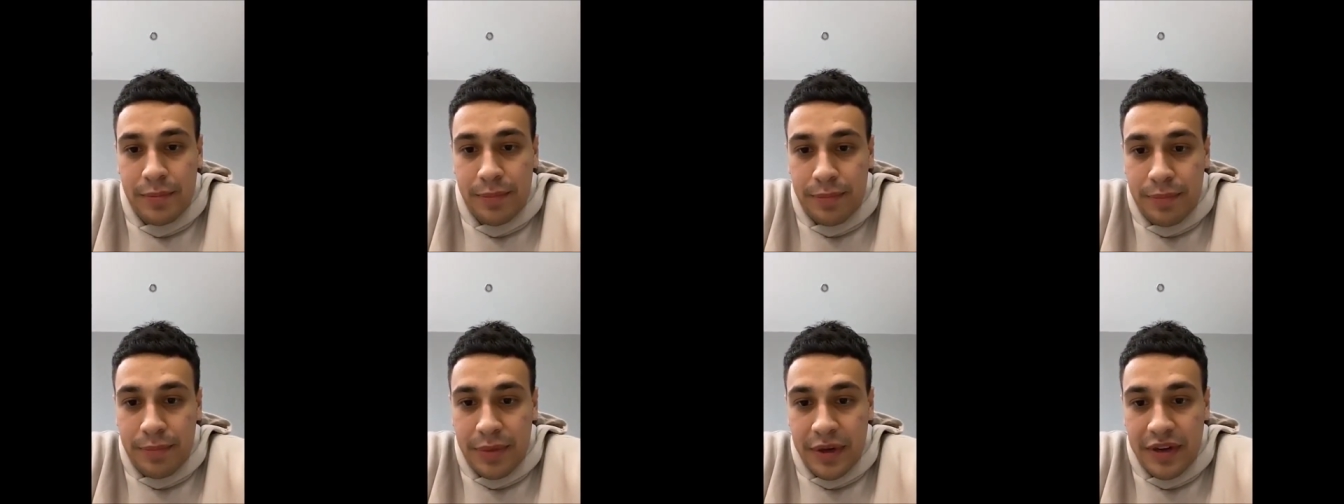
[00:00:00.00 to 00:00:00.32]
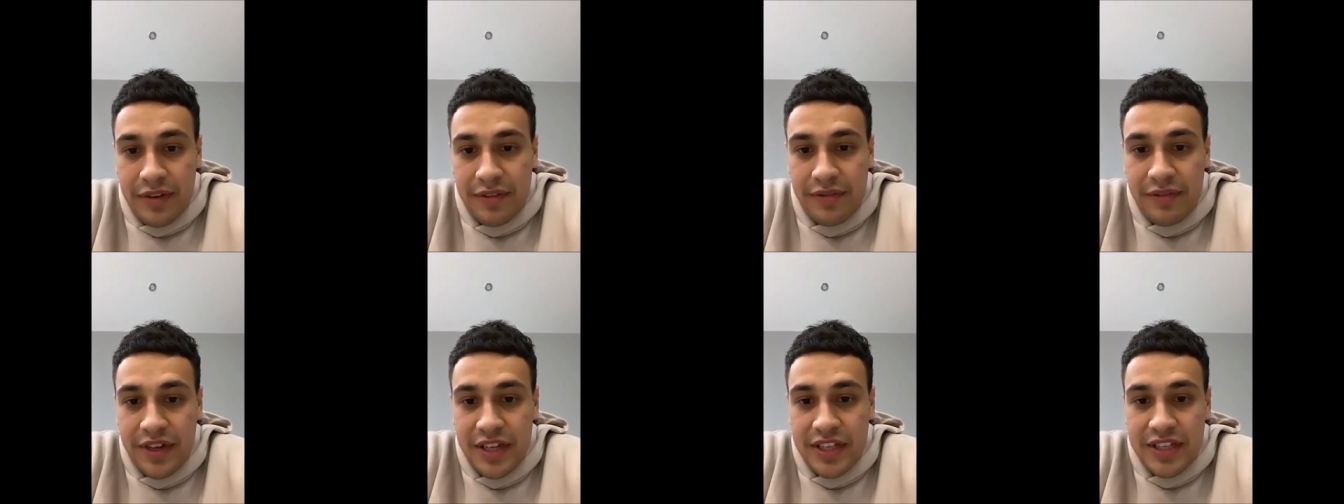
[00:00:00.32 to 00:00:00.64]

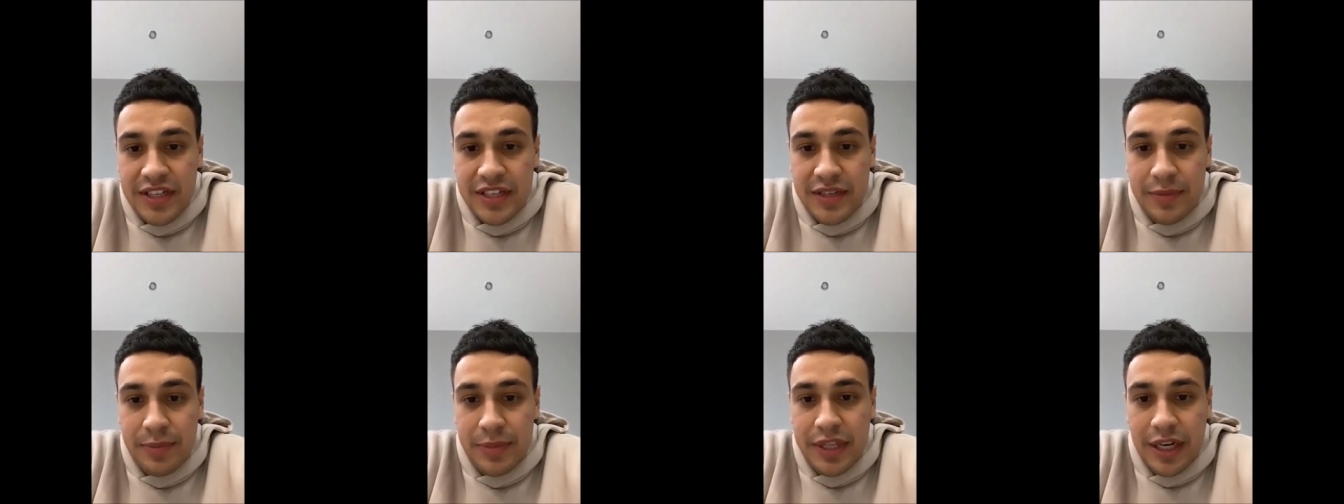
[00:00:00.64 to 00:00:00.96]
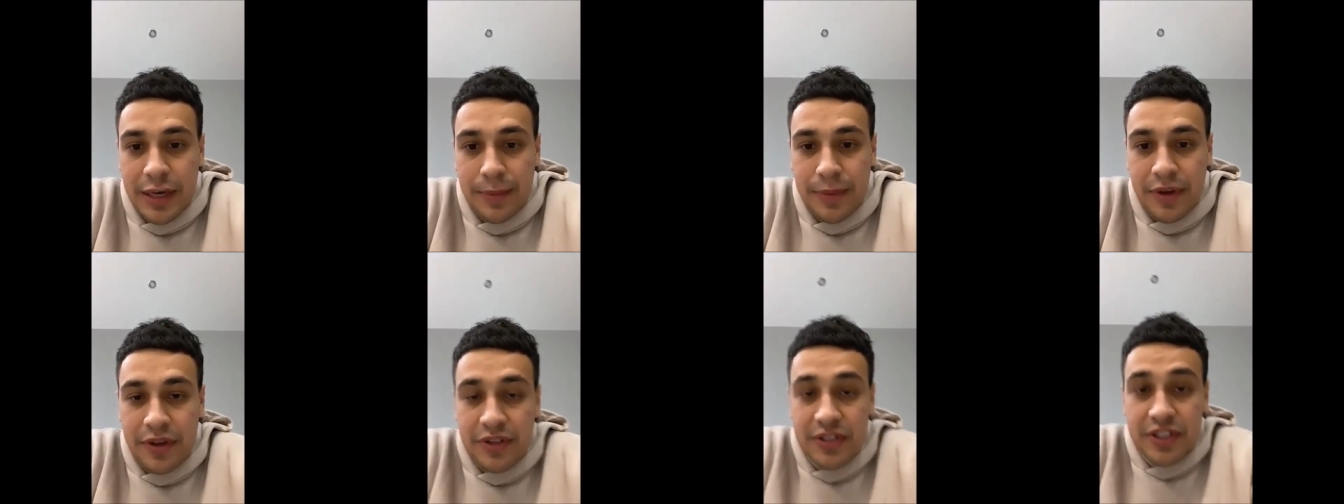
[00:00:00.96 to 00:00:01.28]
привет
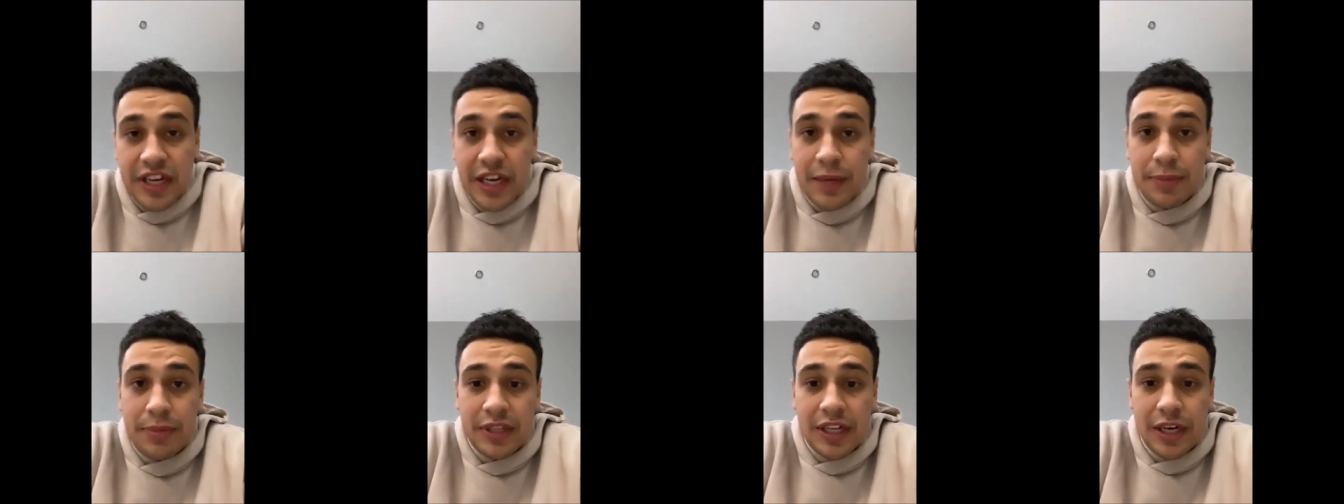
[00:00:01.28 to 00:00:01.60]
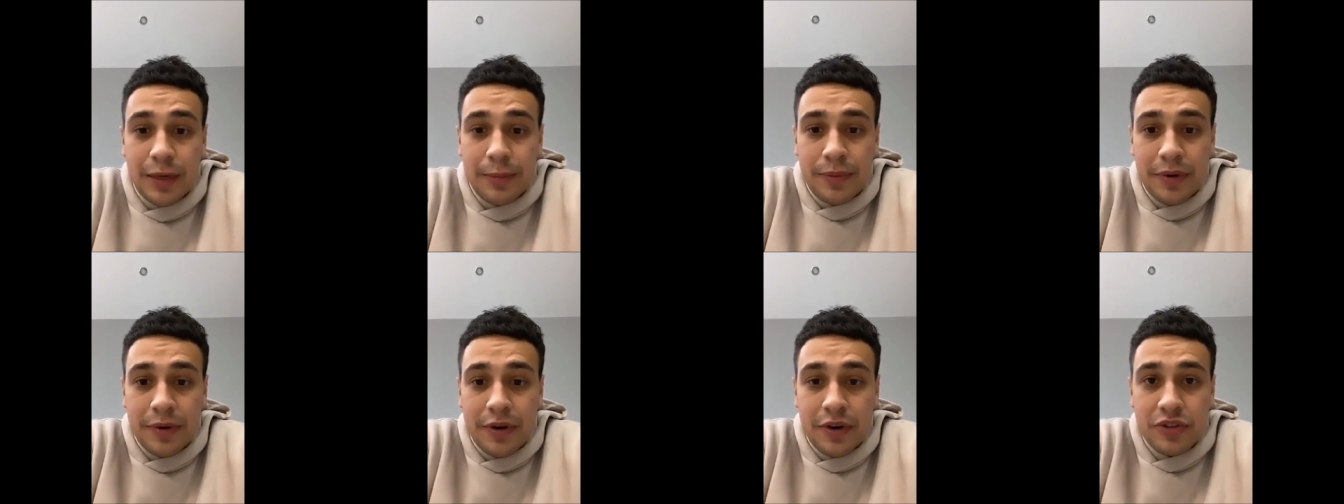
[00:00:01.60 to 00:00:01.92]
Петропавловск и
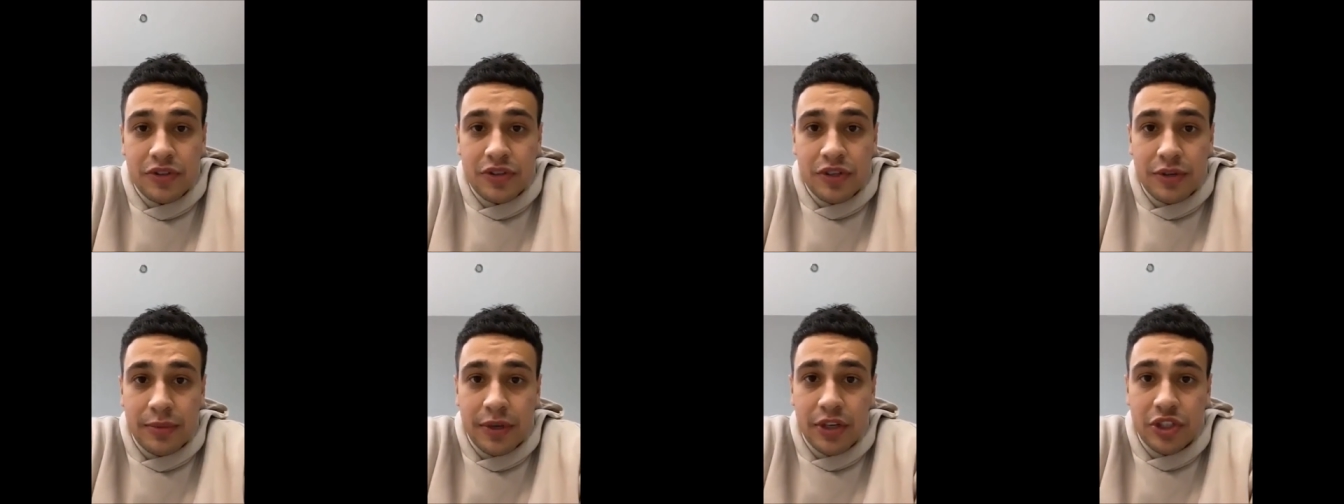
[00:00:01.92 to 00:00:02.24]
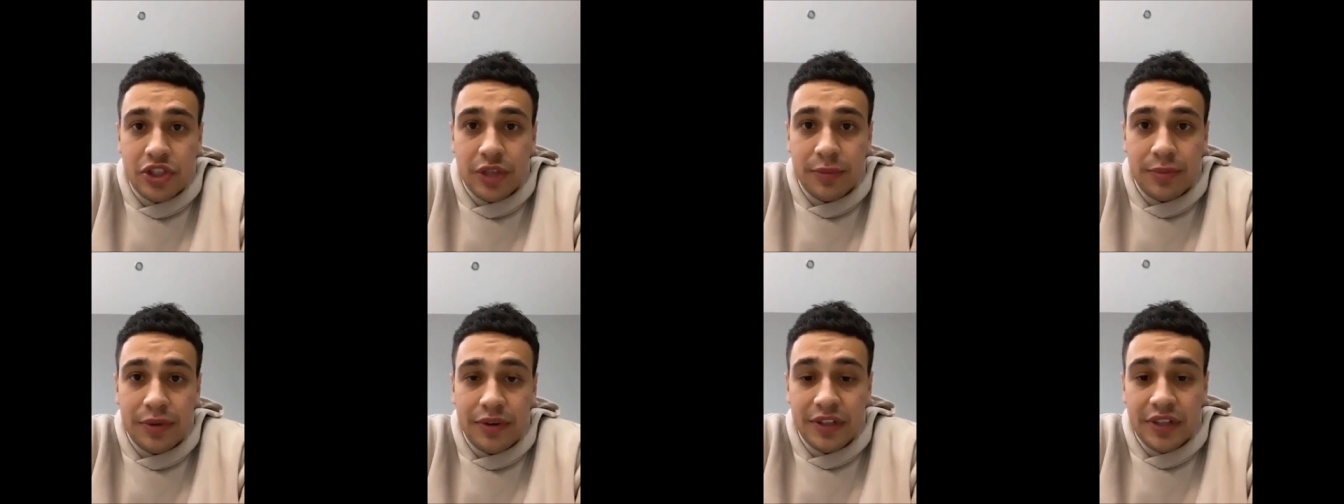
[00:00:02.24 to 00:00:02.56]
Петропавловску.
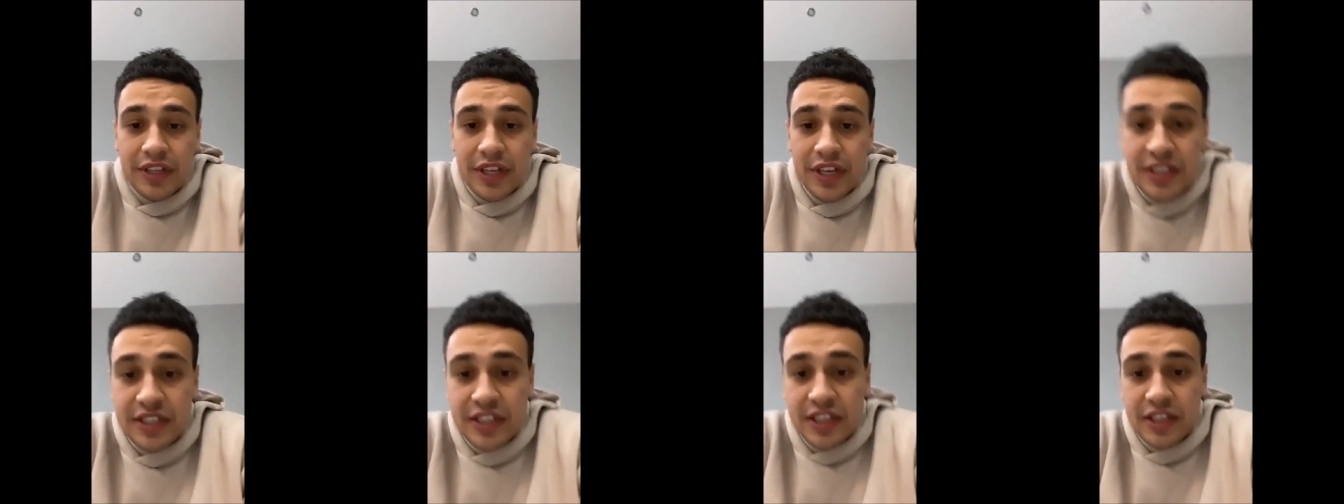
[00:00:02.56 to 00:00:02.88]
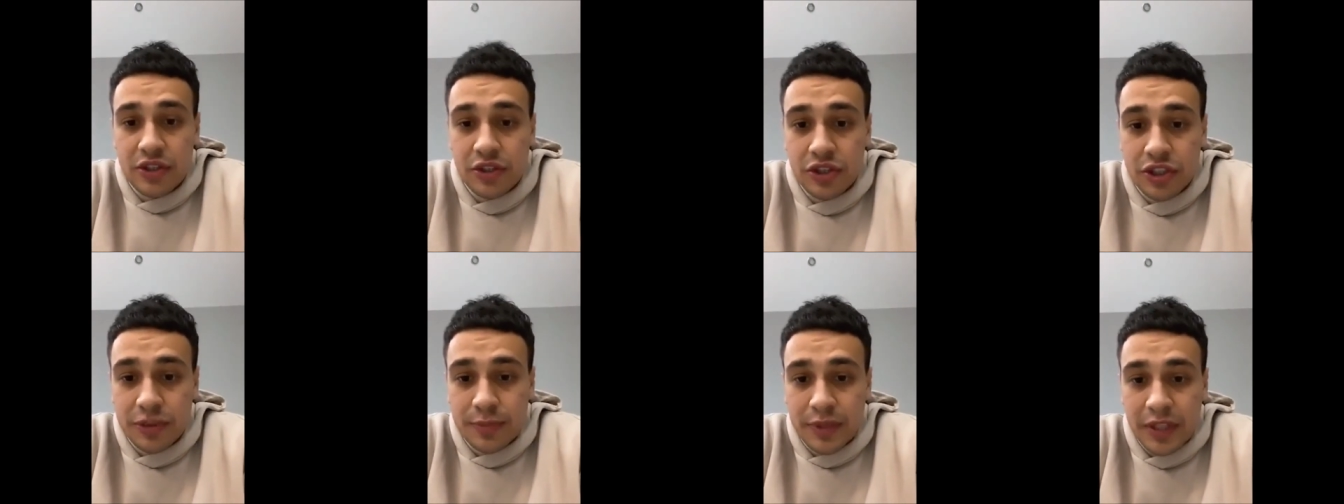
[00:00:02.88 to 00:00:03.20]
Большой привет. Я, кстати,
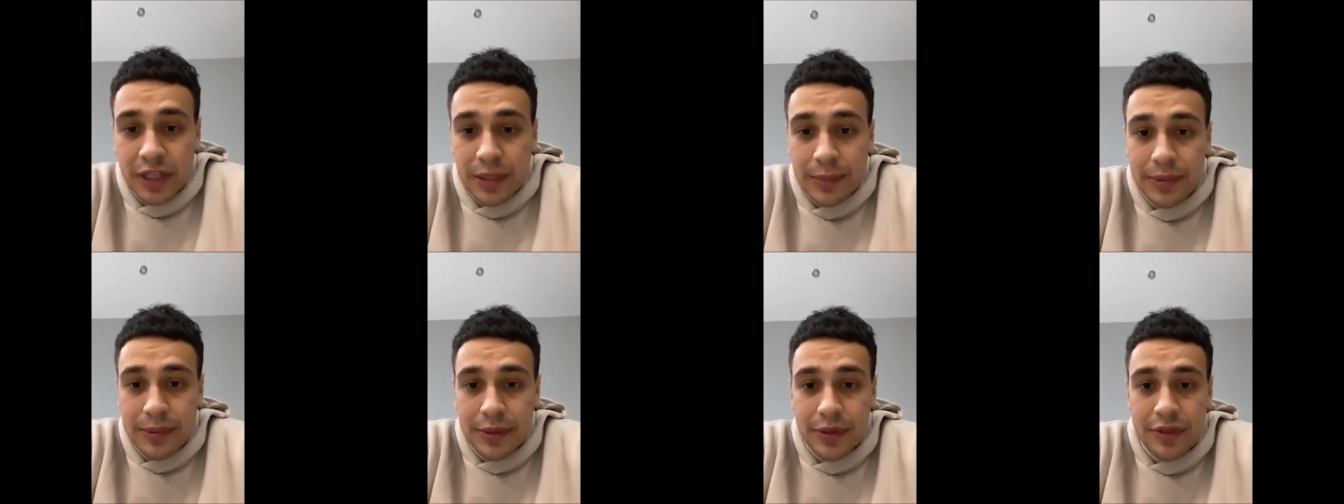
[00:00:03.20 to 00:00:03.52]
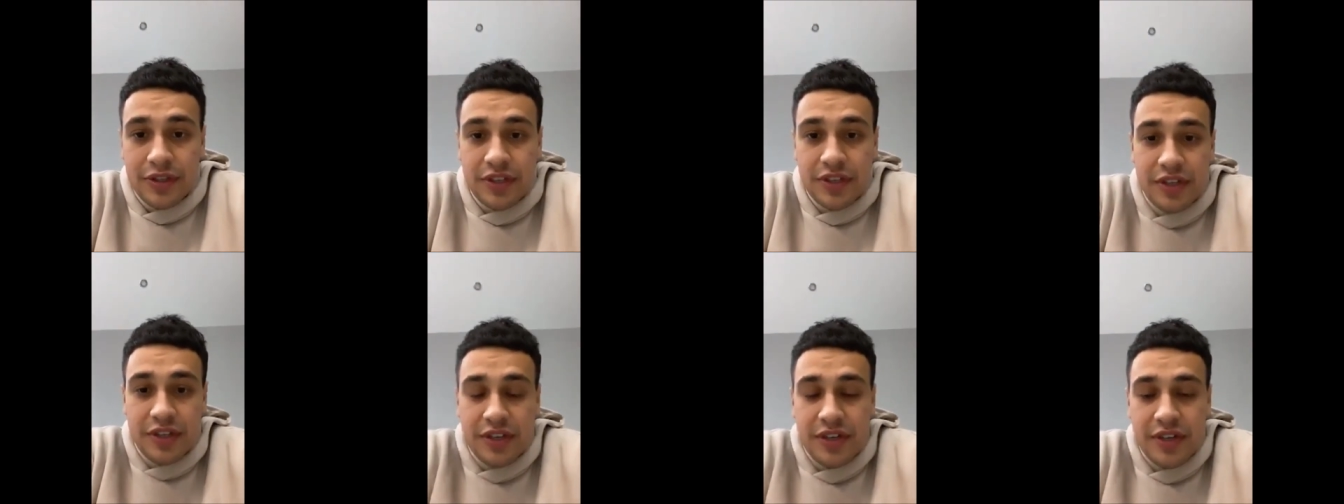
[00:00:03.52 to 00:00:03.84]
тоже Петропавловск.